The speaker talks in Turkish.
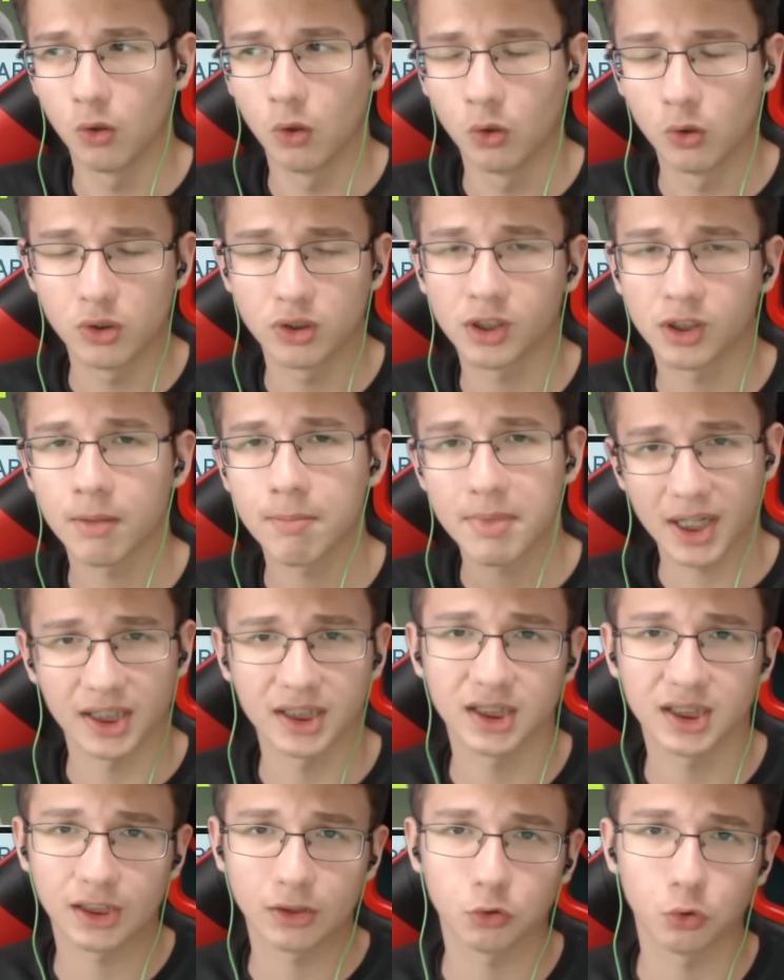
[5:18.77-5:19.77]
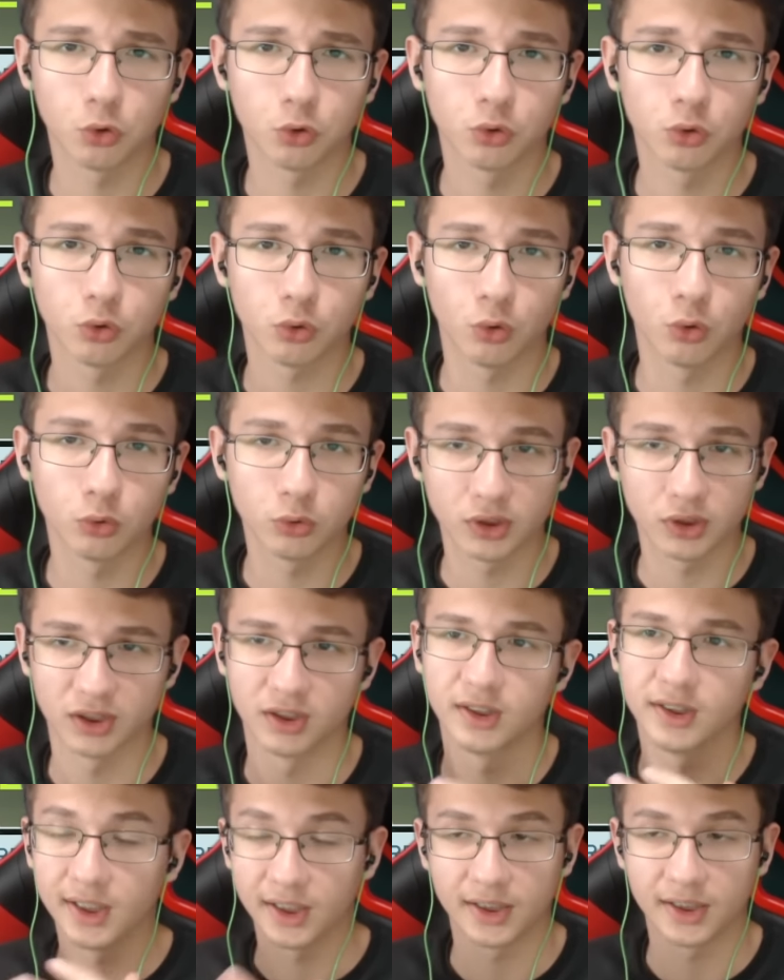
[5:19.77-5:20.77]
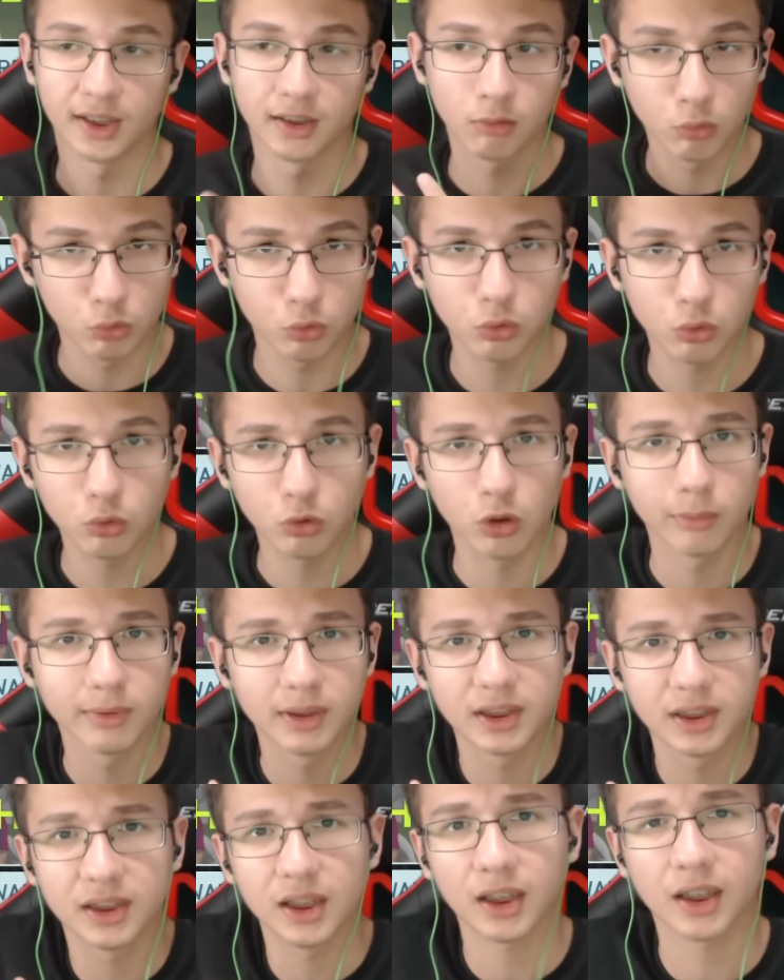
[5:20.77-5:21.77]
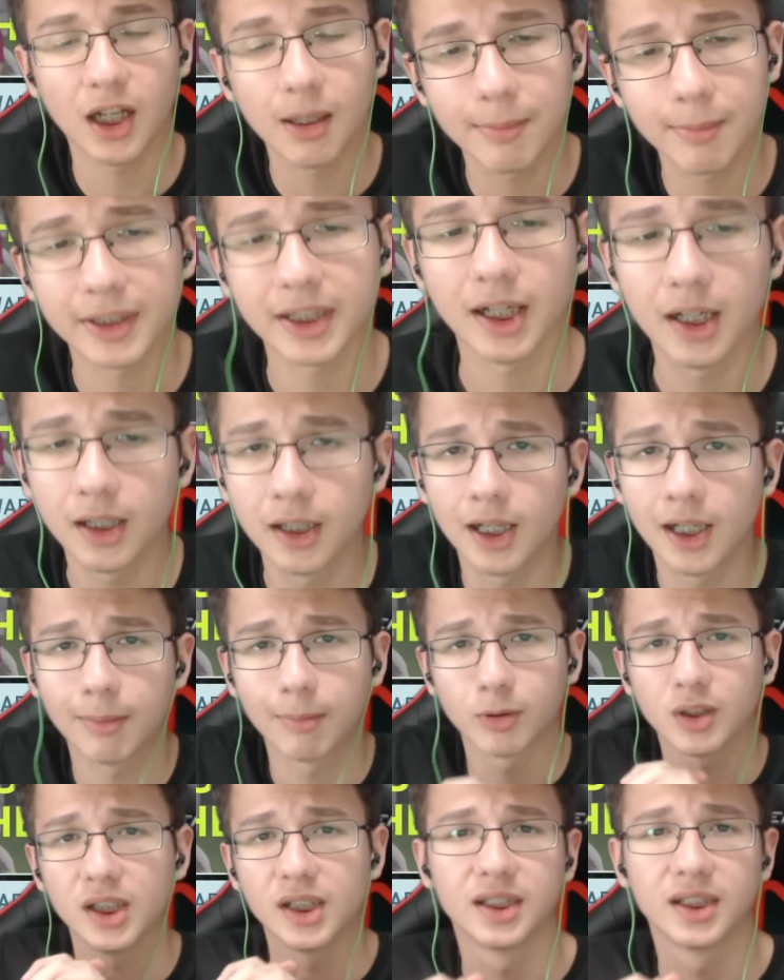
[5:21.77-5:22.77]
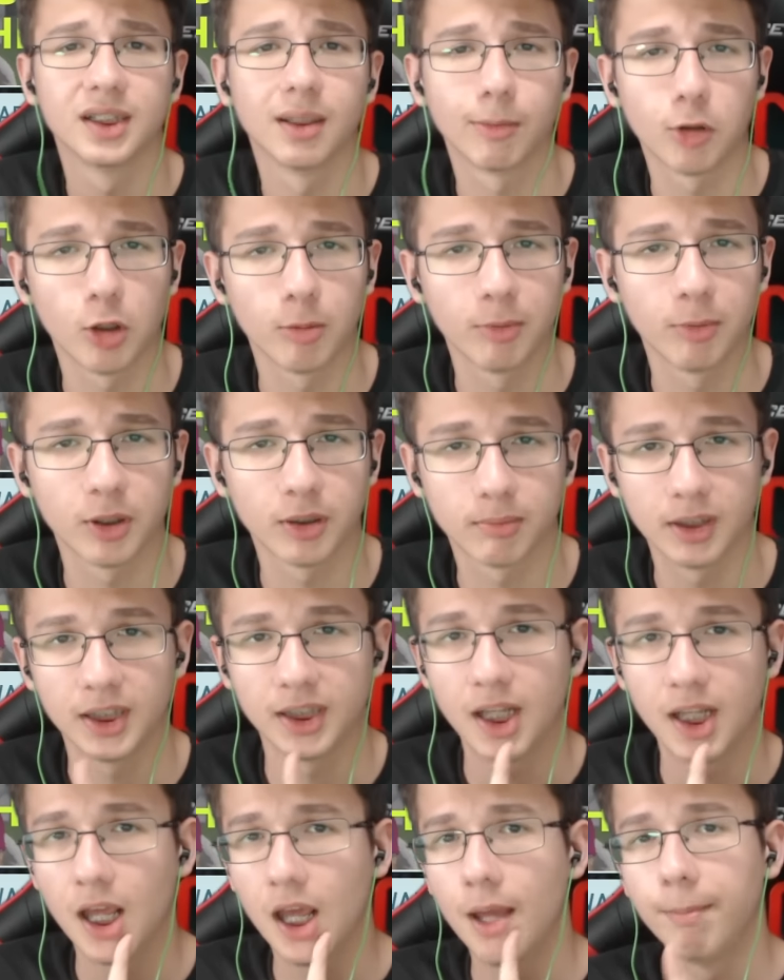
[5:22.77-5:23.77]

O yüzden birazcık kısa oldu, olduysa da tekrardan özür diliyorum. Sizden kanalıma daha abone değilseniz abone olmayı unutmayın.